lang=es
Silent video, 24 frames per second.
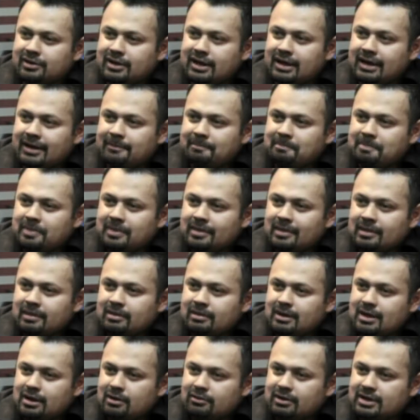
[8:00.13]
de
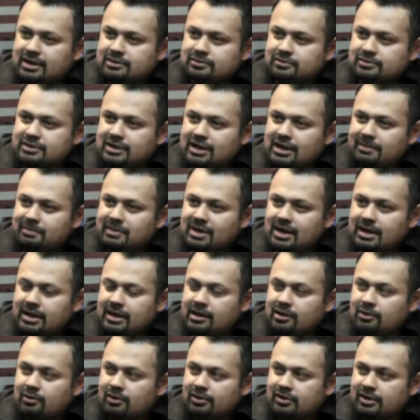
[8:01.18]
de lo que sucede a mi
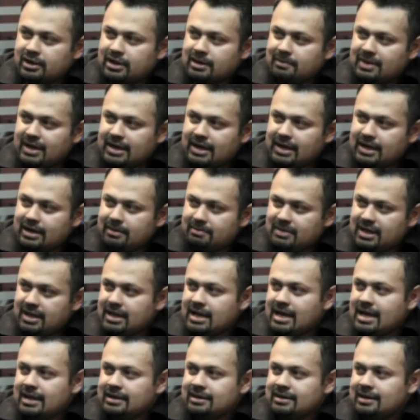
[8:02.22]
alrededor de manera
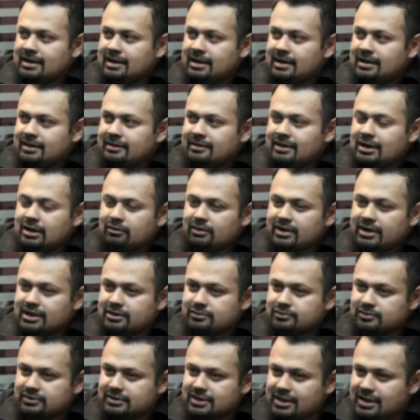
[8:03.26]
inmediata, de lo que ha
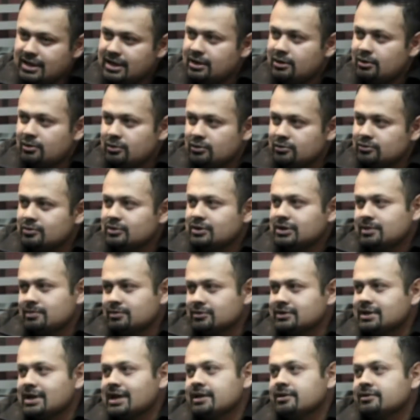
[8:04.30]
sucedido en los
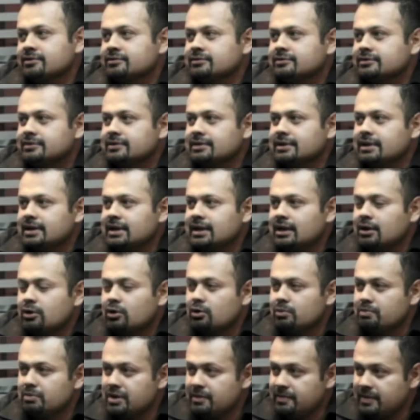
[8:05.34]
últimos años eh,
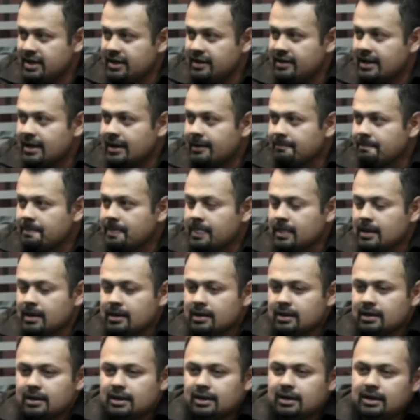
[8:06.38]
con mi vida,
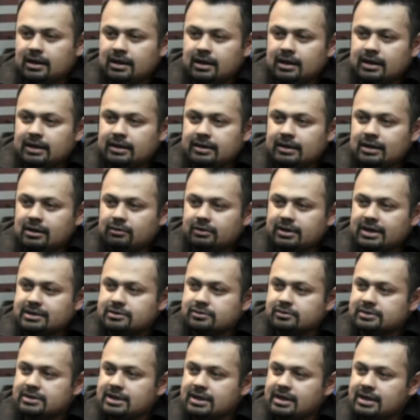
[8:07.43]
eh, de lo que ha
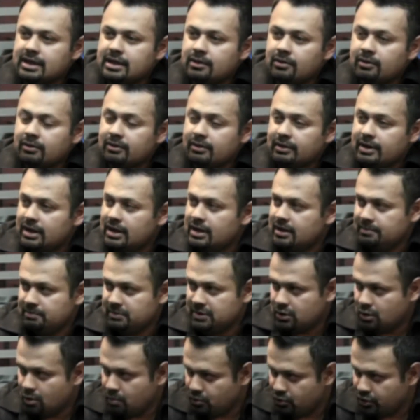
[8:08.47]
sucedido en mi
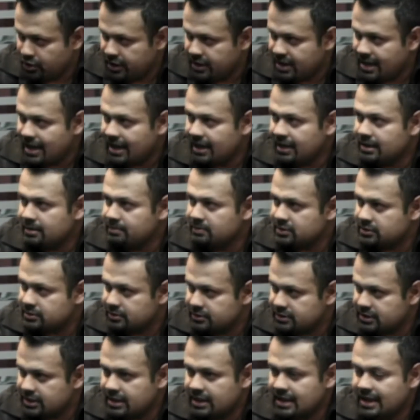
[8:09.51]
comunidad, en mi
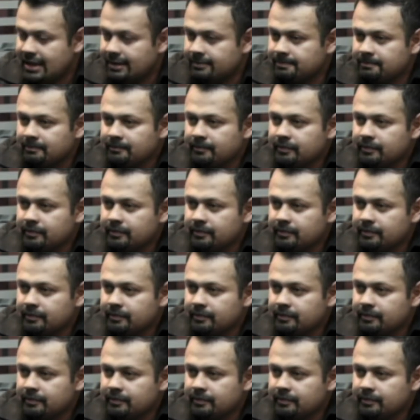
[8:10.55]
sociedad,